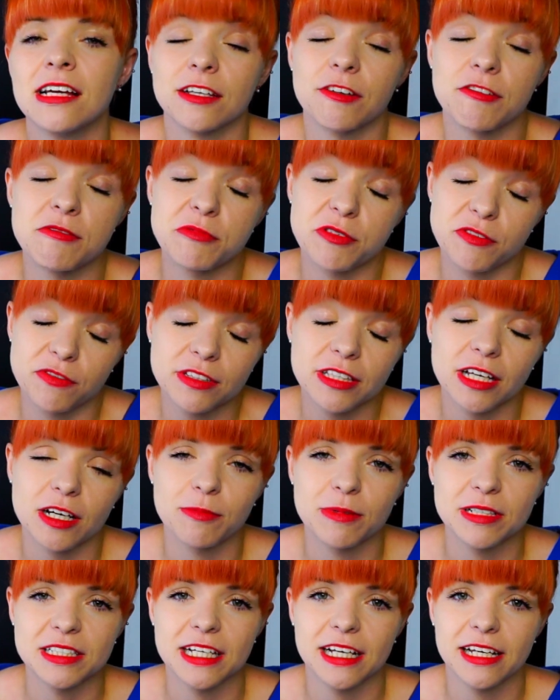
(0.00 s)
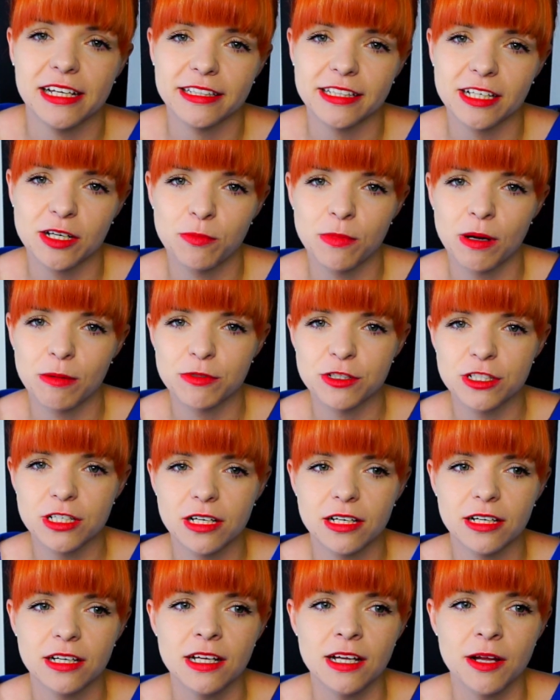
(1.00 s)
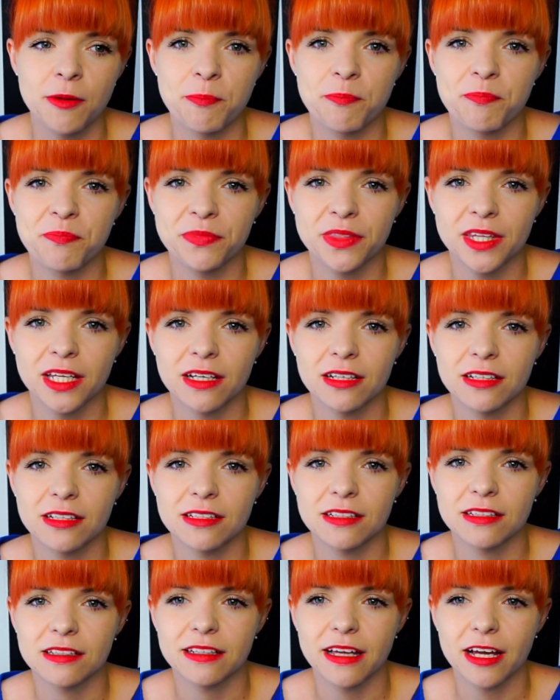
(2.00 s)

nie wiem czy Wy tak macie, ale ja tak mam, że mm, e,